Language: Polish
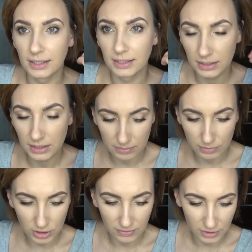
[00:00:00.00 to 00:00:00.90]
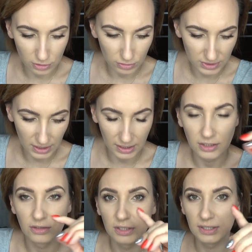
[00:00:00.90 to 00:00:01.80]
ale kiedy ja zbliżę twarz do lusterka
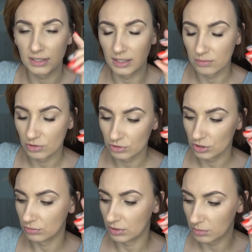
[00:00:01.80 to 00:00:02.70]
i to jest taki minusik,